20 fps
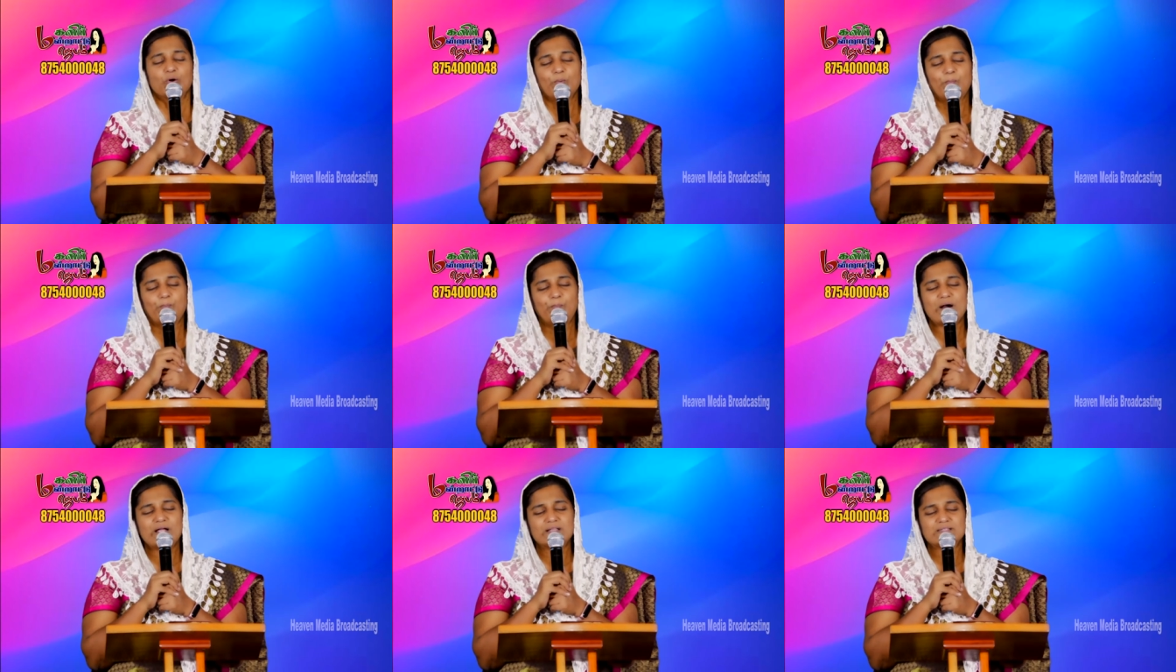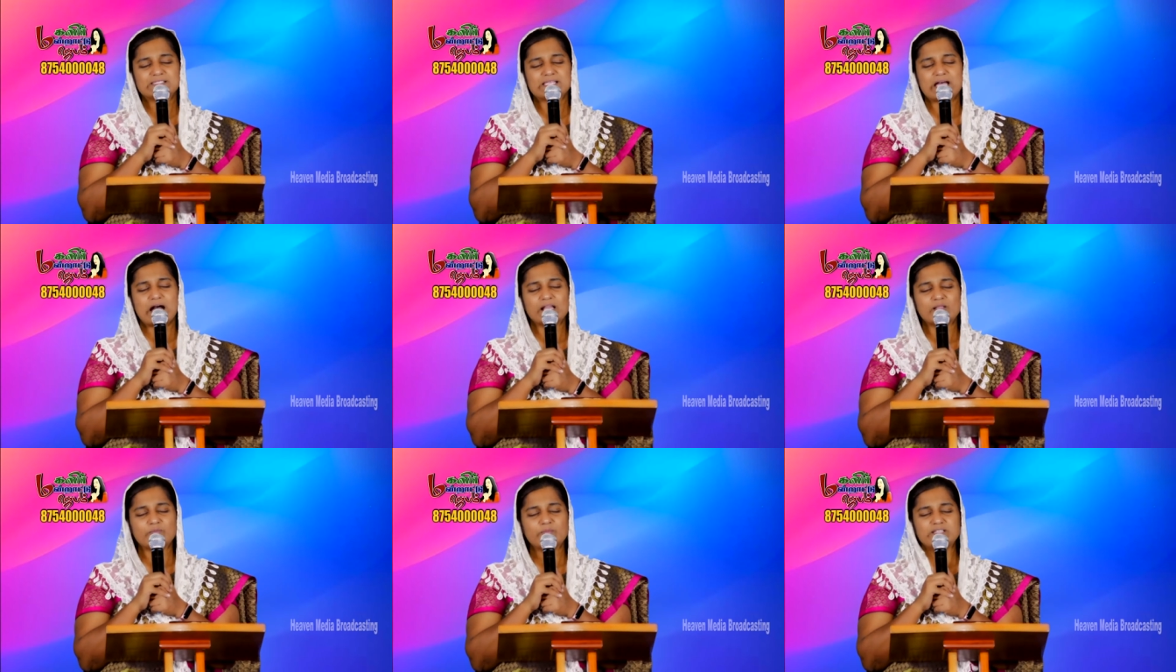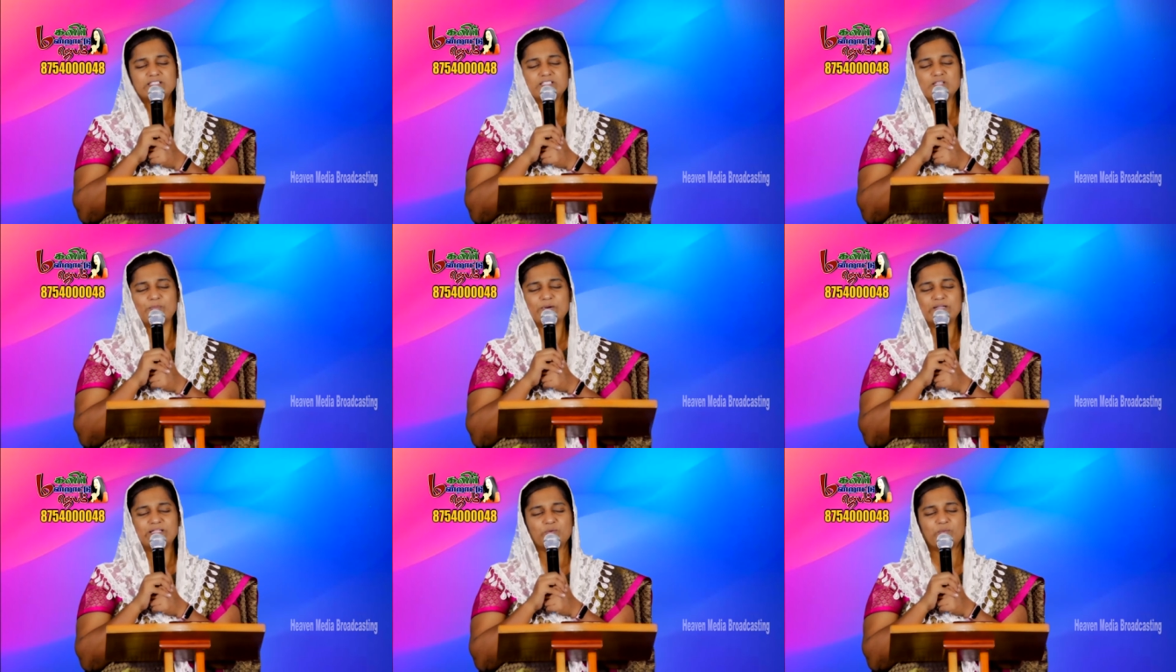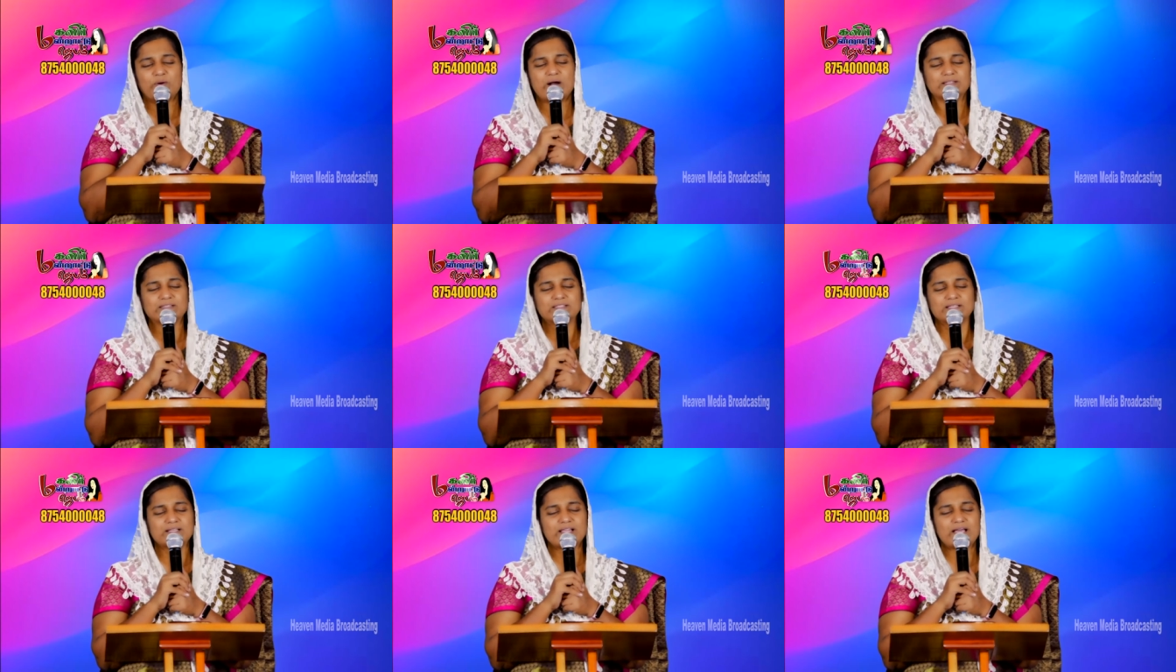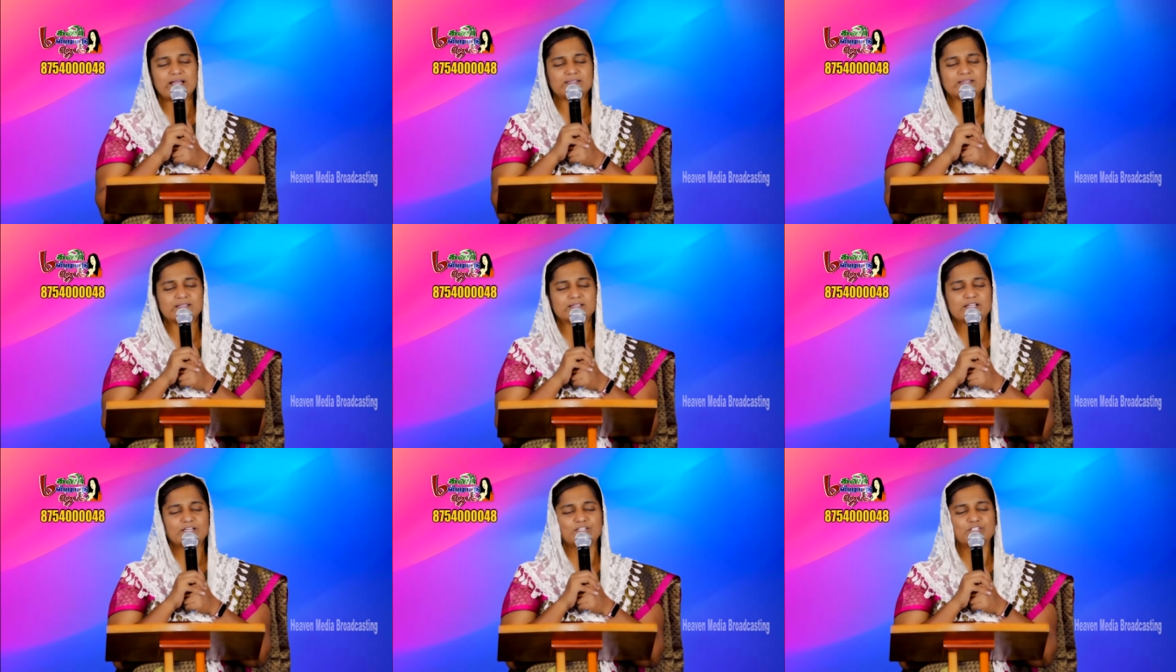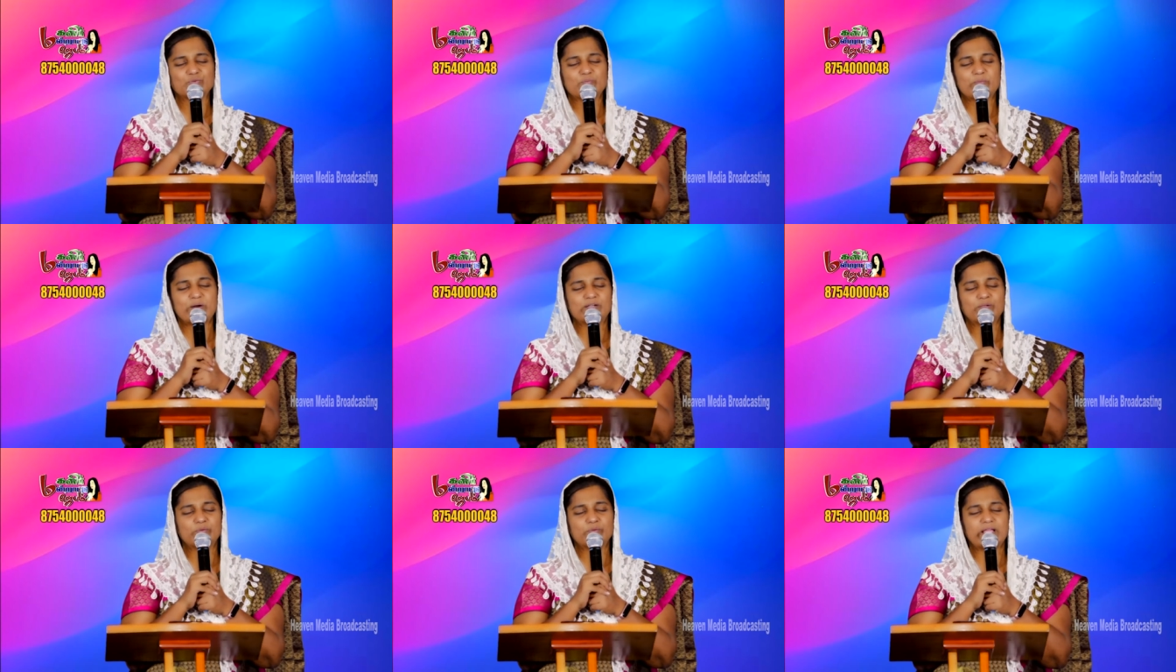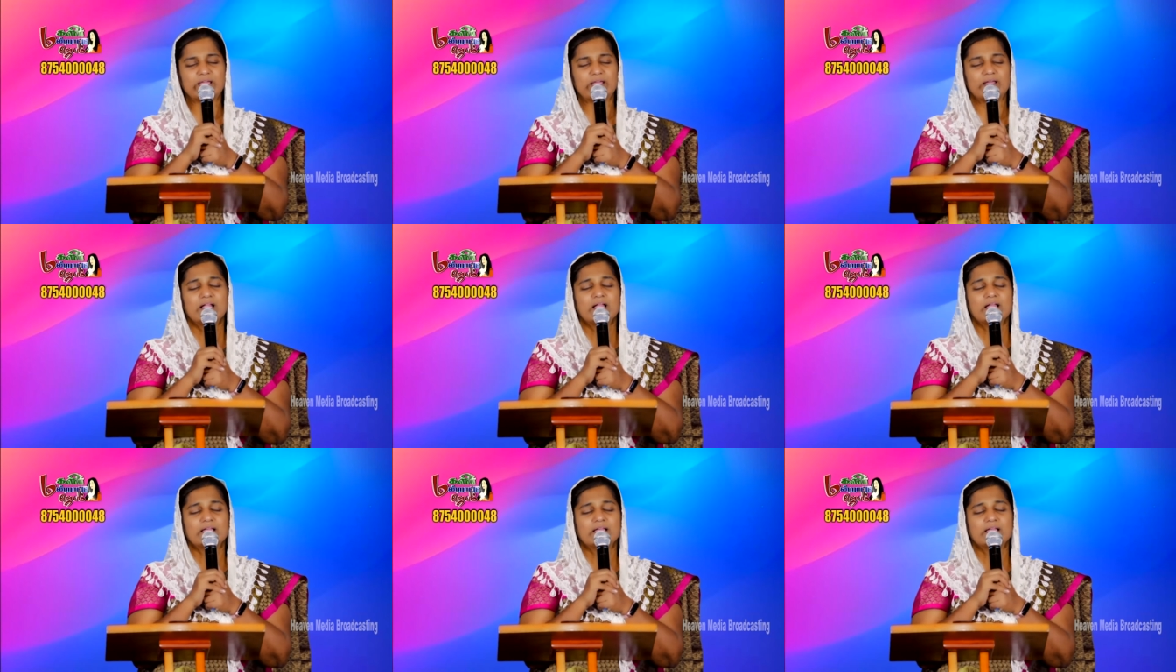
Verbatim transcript: உப்பால் சாரமேற்றப்பட்ட வார்த்தைகளாக இருக்கட்டும் ஆண்டவரே